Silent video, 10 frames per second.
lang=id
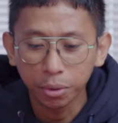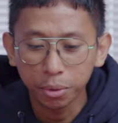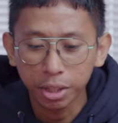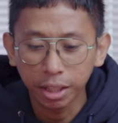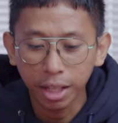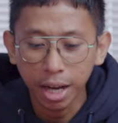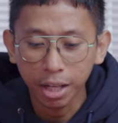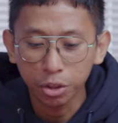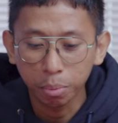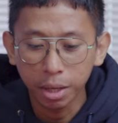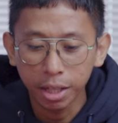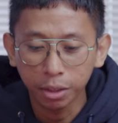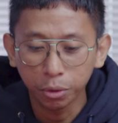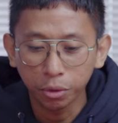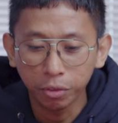Terus kita akan coba lihat
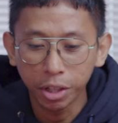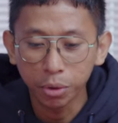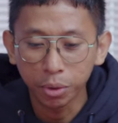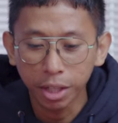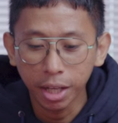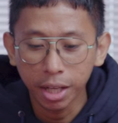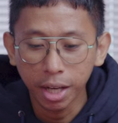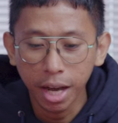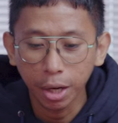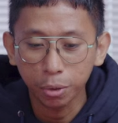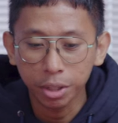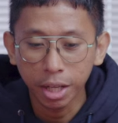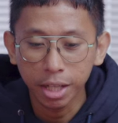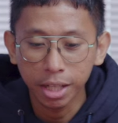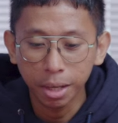untuk videonya,
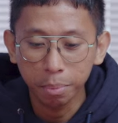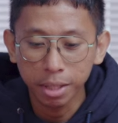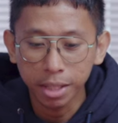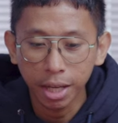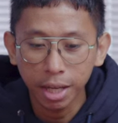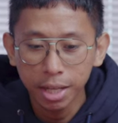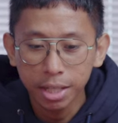harusnya dia bisa